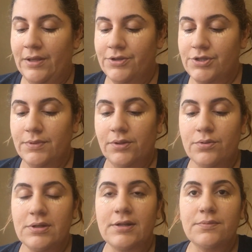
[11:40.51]
Şimdi
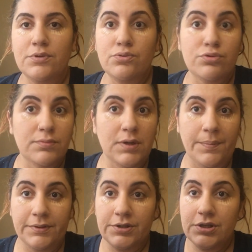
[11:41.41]
göz altıma sürdüm
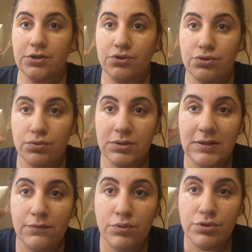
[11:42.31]
kapatıcıyı. Şu
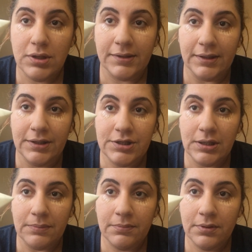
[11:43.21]
sivri ucuyla
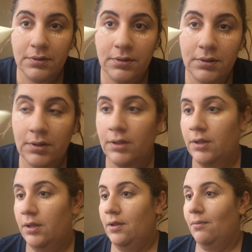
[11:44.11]
deneyeceğim.
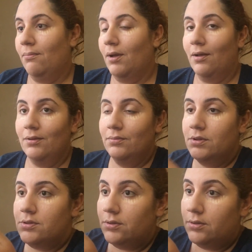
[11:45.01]
Bakalım
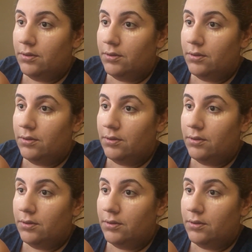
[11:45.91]
nasıl.